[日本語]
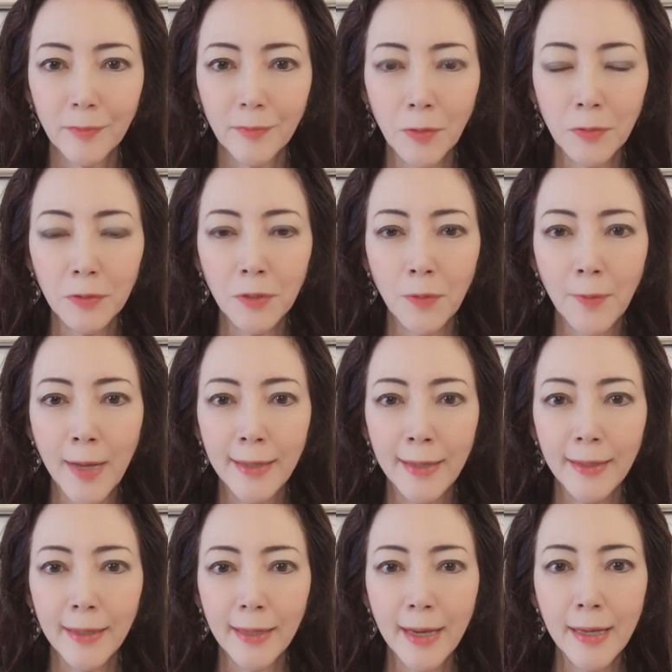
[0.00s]
というのは
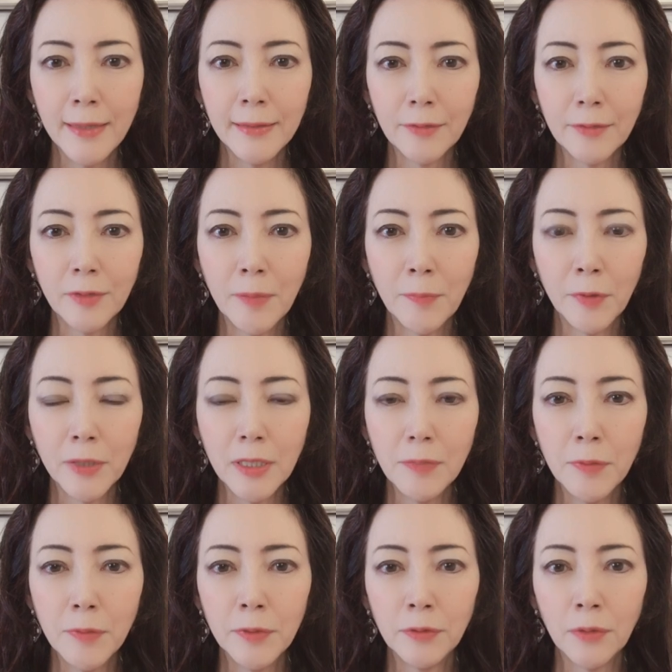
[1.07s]
変えなくてもいい
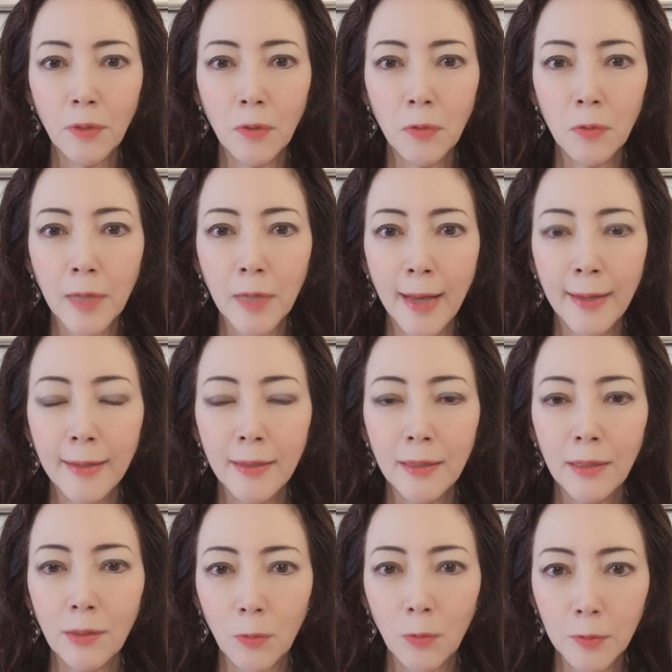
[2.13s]
部分の方が
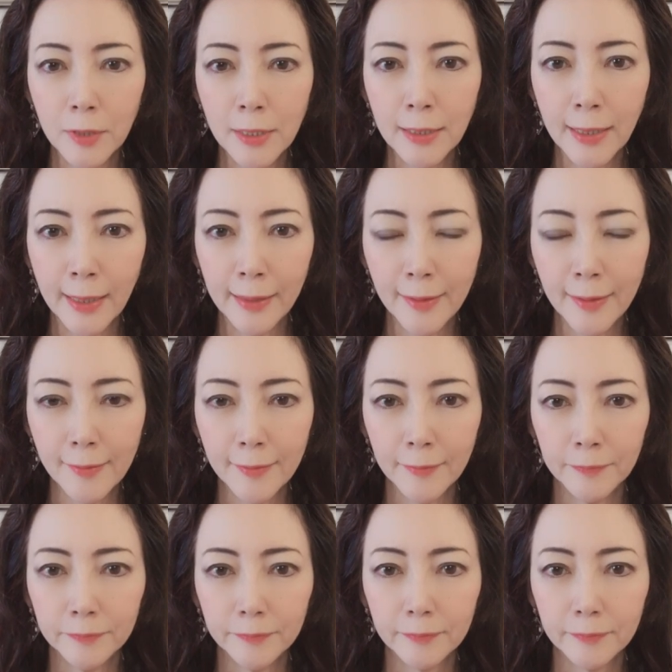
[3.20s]
大きいからです